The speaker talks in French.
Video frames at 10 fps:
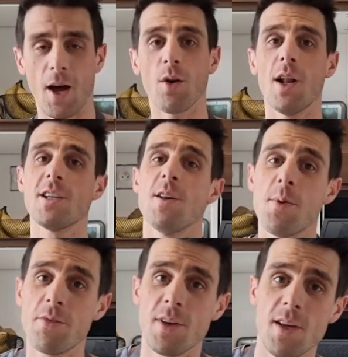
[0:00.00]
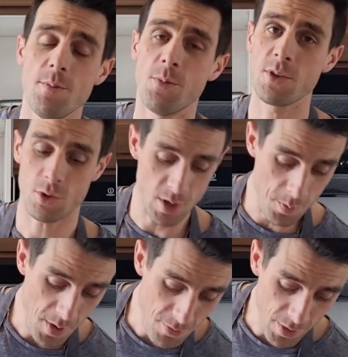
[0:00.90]
Alors là, je l'ai pas fait. Moi, ce que
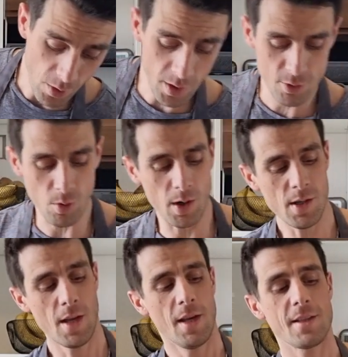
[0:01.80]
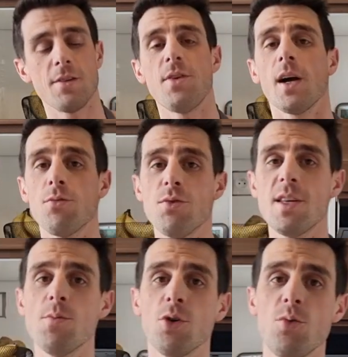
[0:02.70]
j'aime bien faire au restaurant, c'est faire
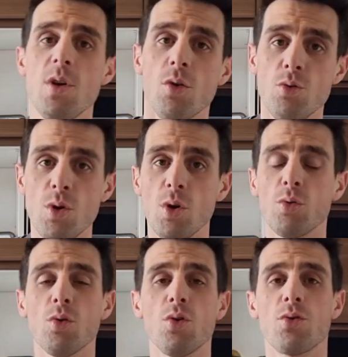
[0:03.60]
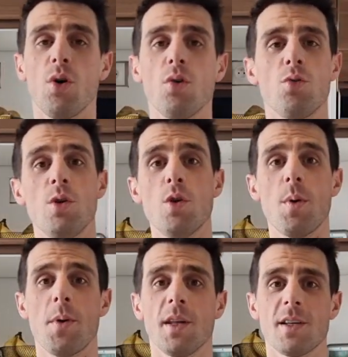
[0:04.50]
infuser mon huile, une huile de tournesol, une huile de
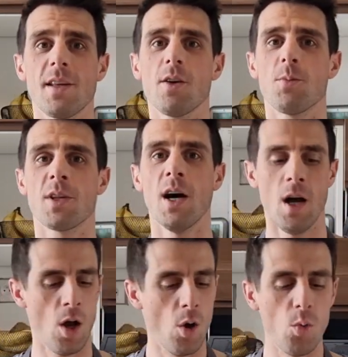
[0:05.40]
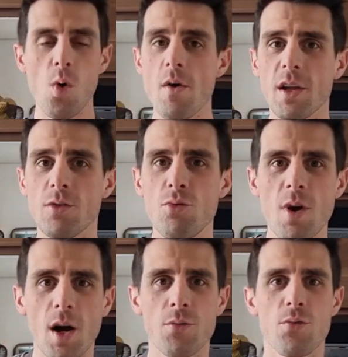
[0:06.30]
pépins de raisin comme ça, ou avec
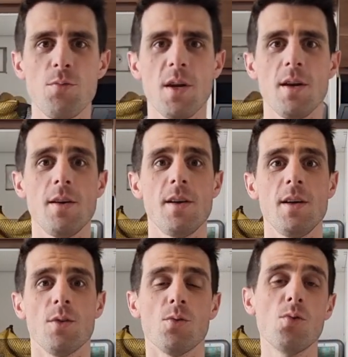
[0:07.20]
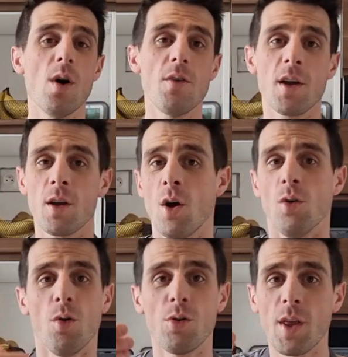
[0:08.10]
du lard fumé, ou avec
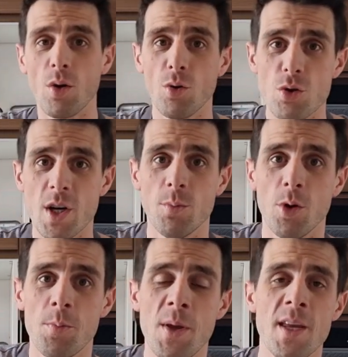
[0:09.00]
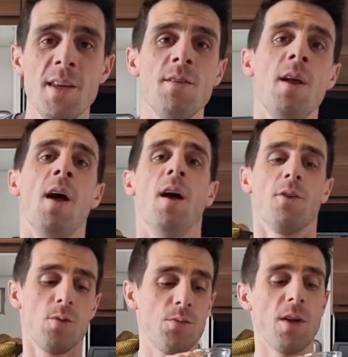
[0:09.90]
un talon de jambon de pays.
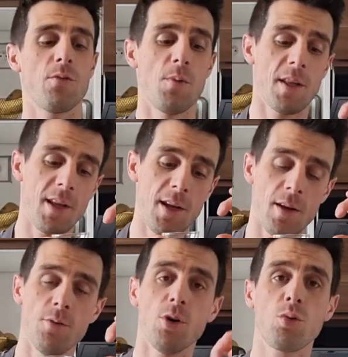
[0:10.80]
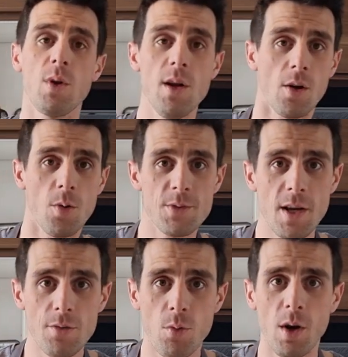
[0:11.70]
Ce que vous faites, vous mettez votre huile comme
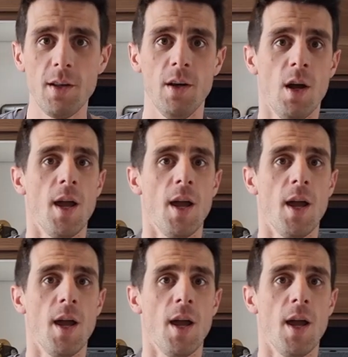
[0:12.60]
ça, froide,